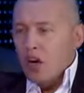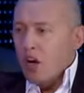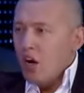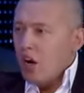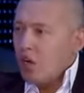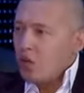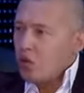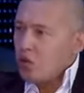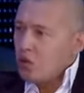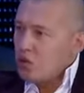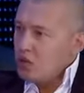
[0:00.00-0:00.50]

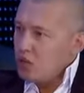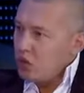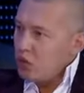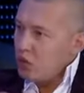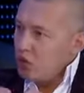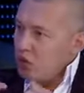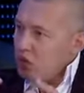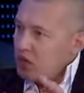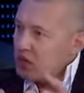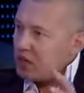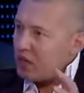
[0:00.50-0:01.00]
оно
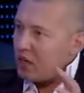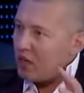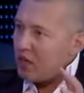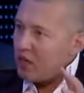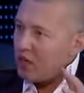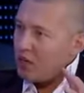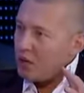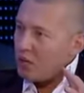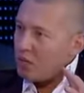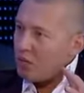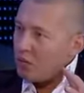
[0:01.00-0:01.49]
становится
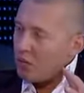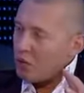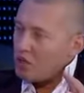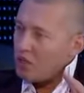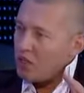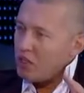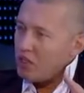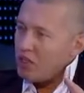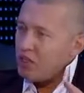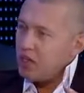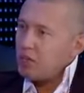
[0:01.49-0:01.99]

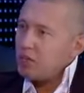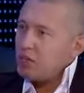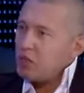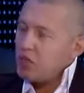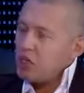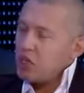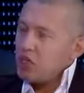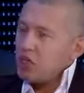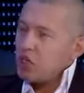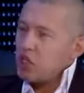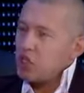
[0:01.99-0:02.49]
просто тем,
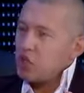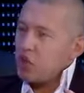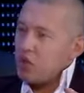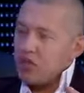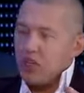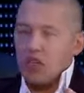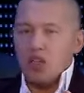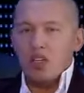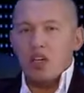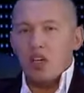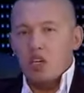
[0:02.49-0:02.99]
что
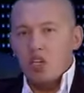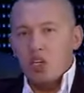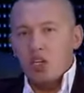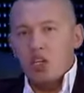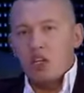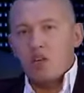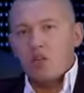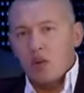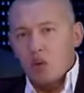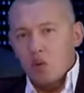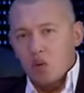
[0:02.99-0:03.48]

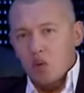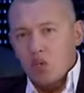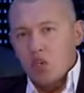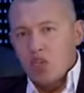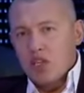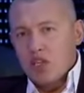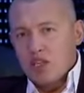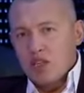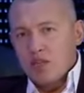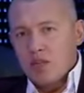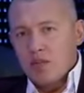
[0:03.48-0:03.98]
содержит твою
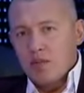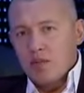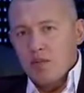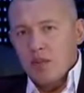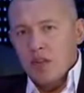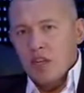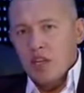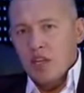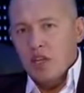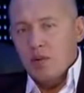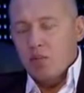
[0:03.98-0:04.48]
жизнь
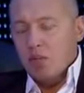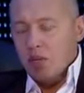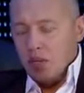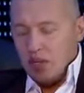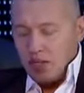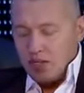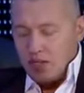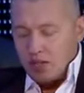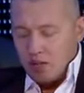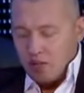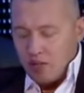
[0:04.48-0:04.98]
и
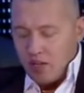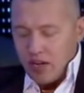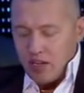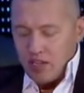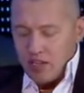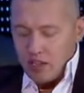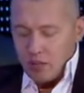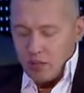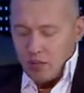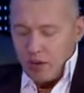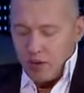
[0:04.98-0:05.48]

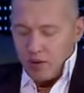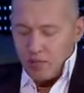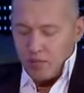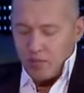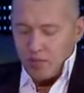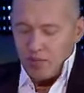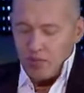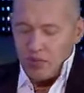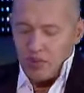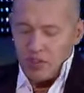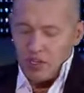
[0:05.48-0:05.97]
благословляет тебя.
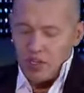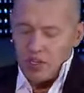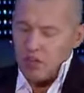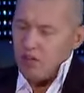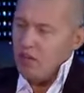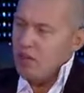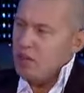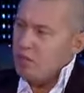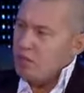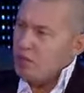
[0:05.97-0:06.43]
Давайте